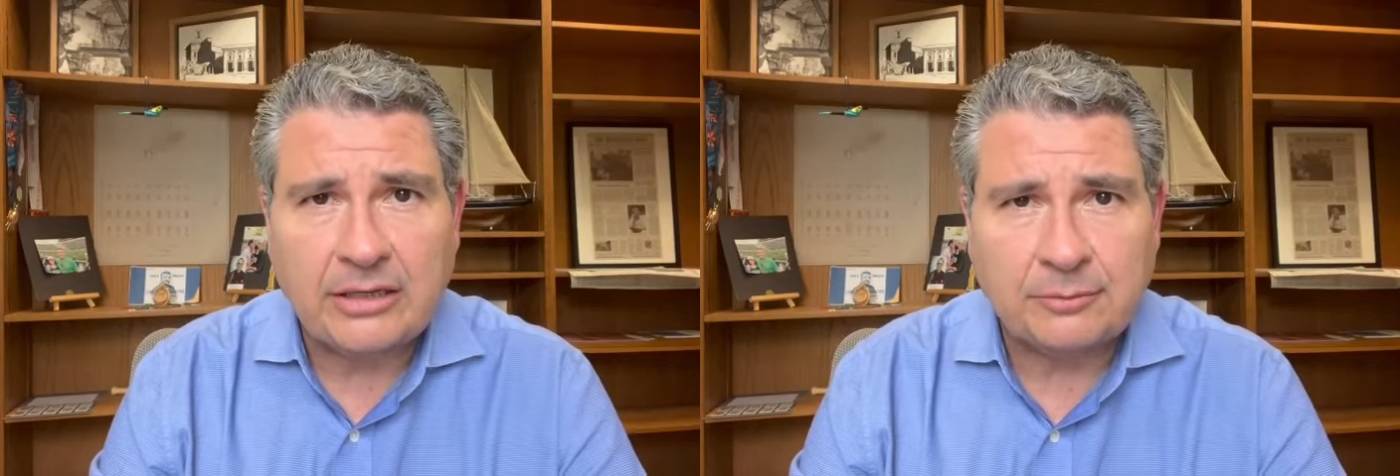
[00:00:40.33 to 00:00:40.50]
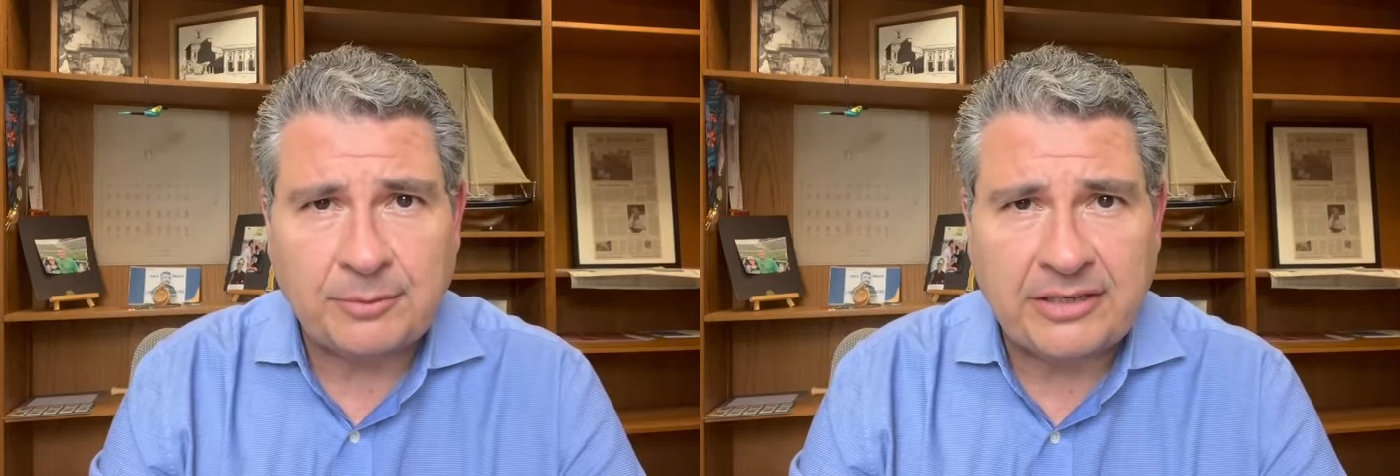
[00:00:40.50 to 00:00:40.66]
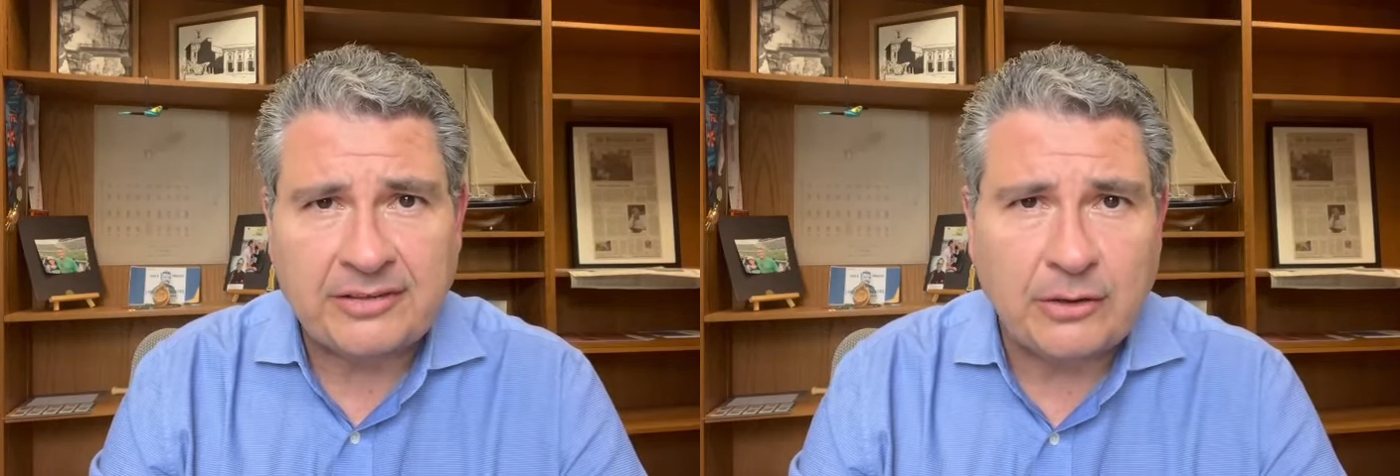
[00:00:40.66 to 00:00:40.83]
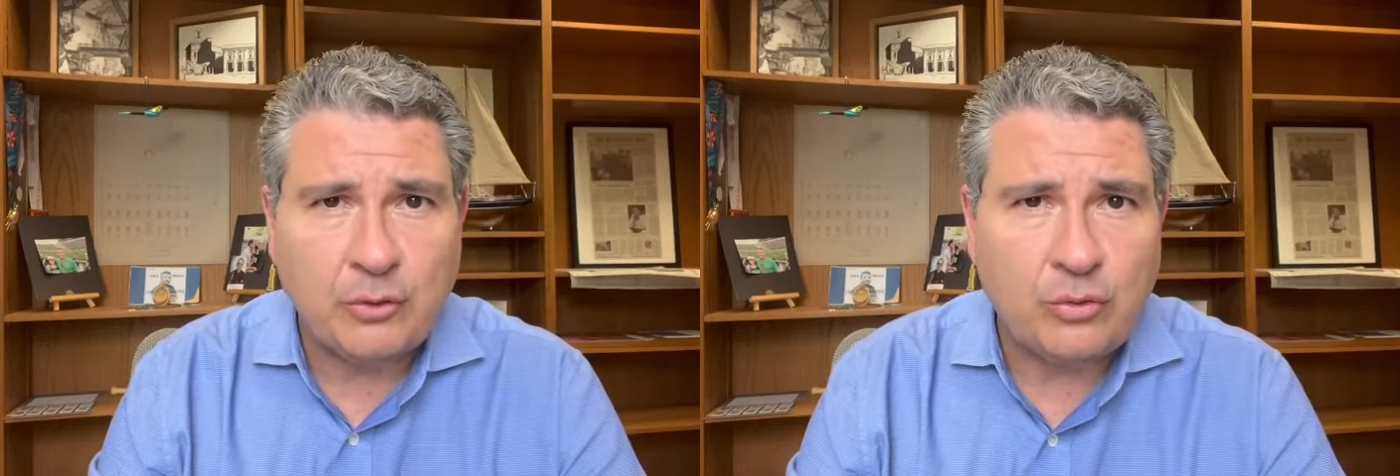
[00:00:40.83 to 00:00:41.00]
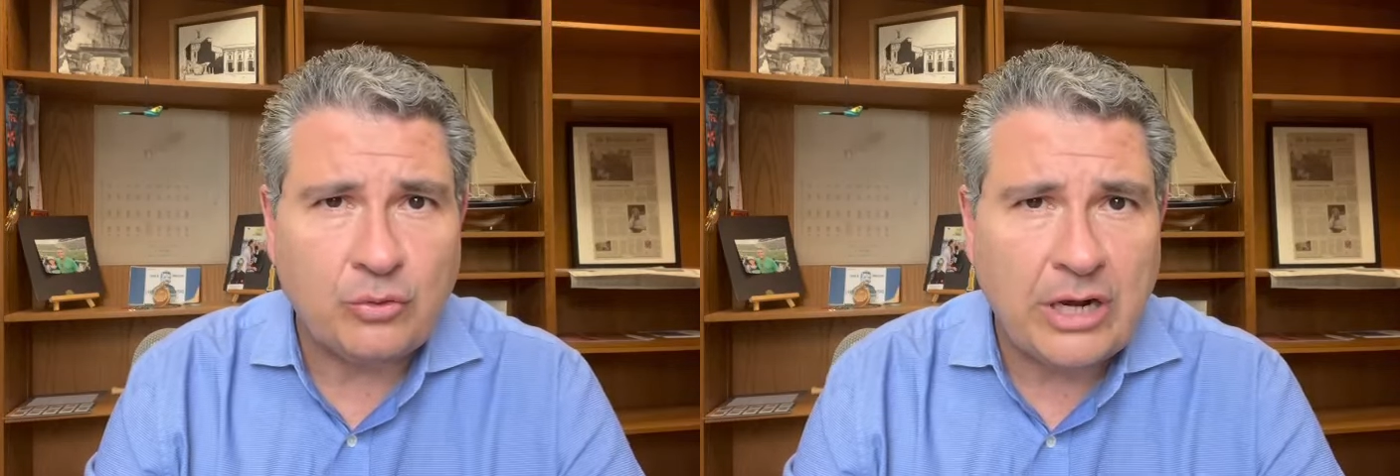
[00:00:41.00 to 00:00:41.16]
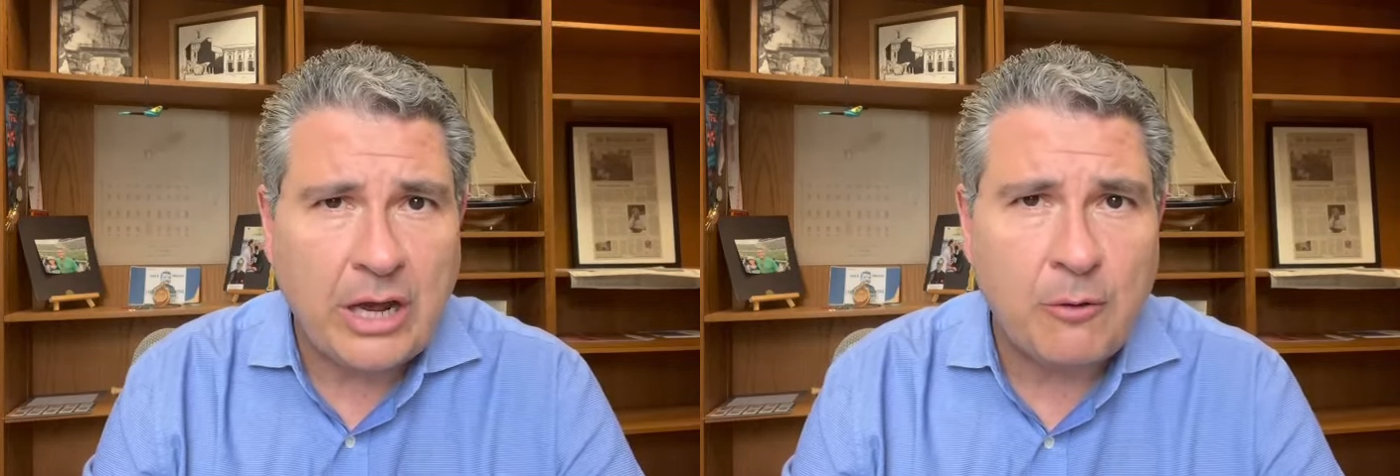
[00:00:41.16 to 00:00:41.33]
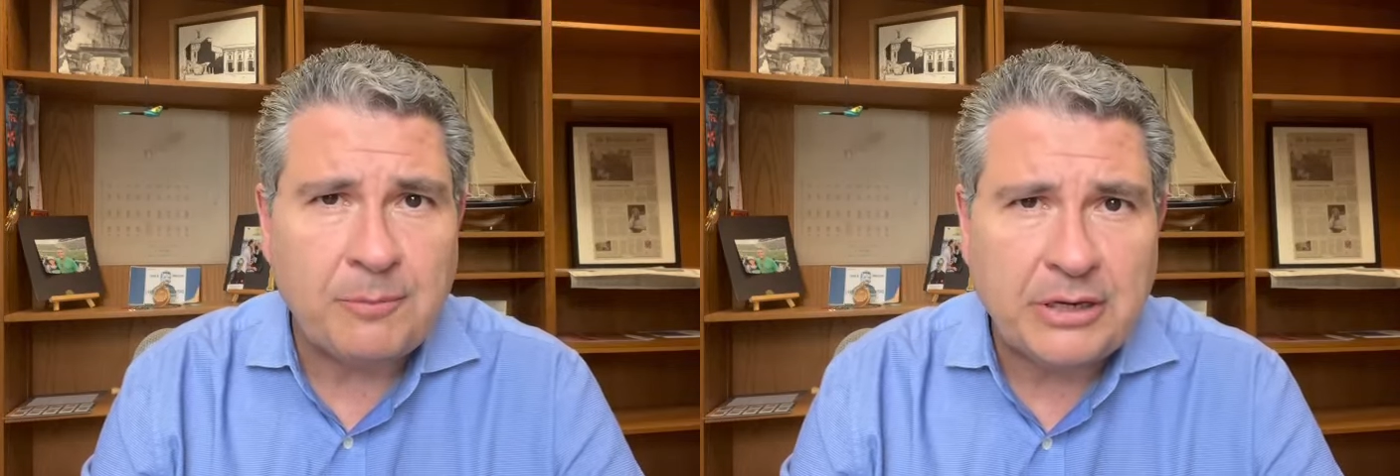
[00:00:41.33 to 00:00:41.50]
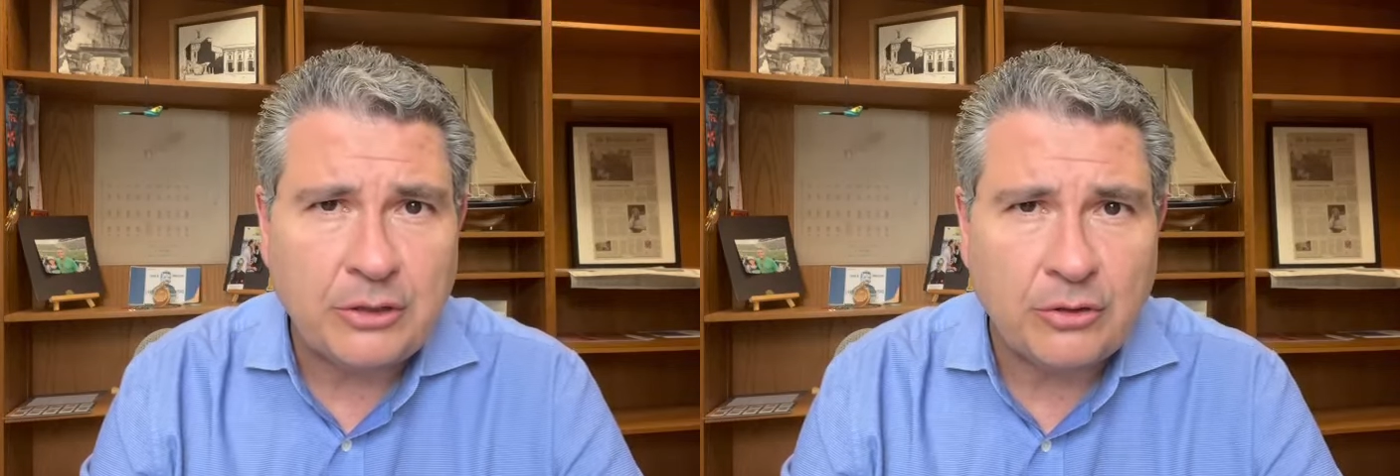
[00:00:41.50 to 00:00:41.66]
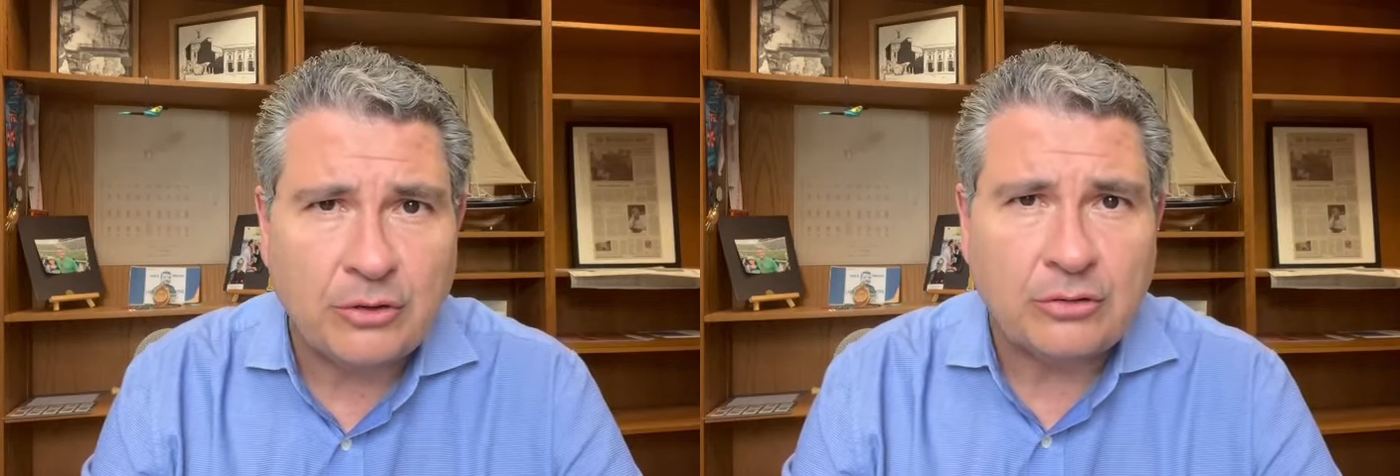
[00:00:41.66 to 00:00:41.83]
exprese una
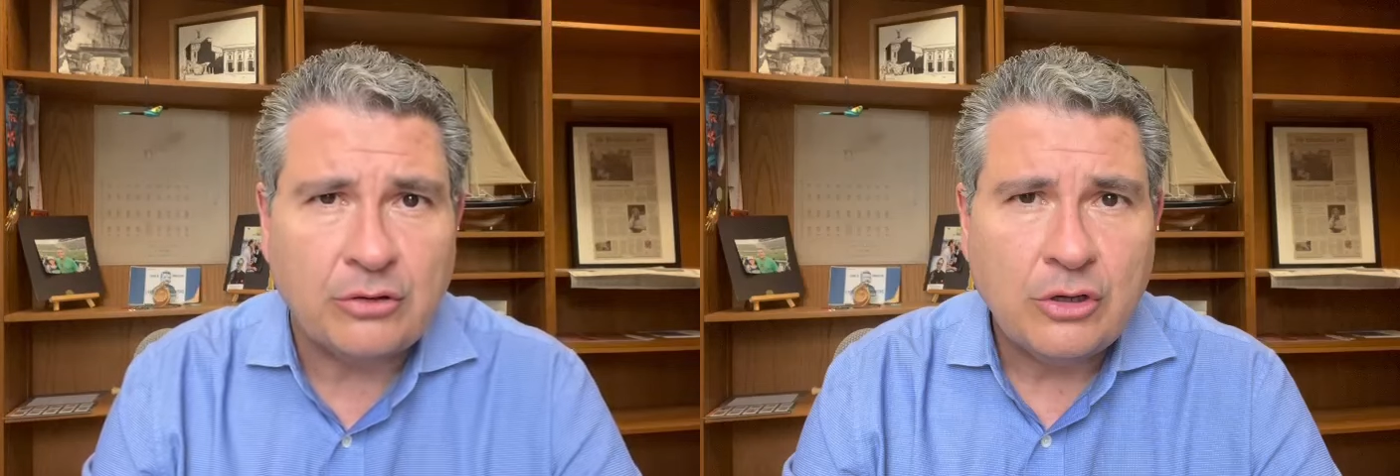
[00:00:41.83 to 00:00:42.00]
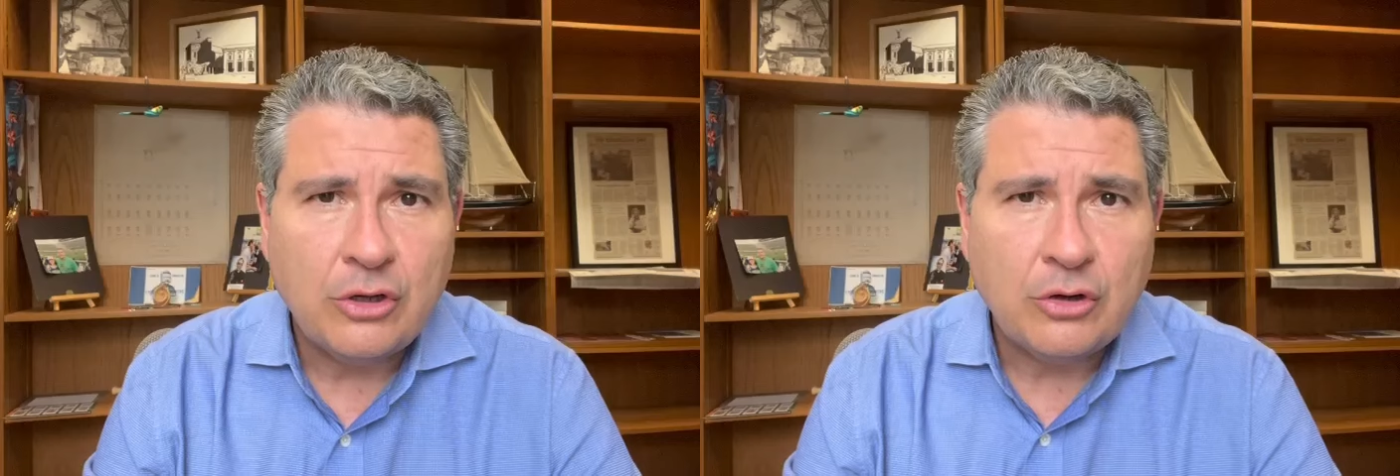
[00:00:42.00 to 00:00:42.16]
opinión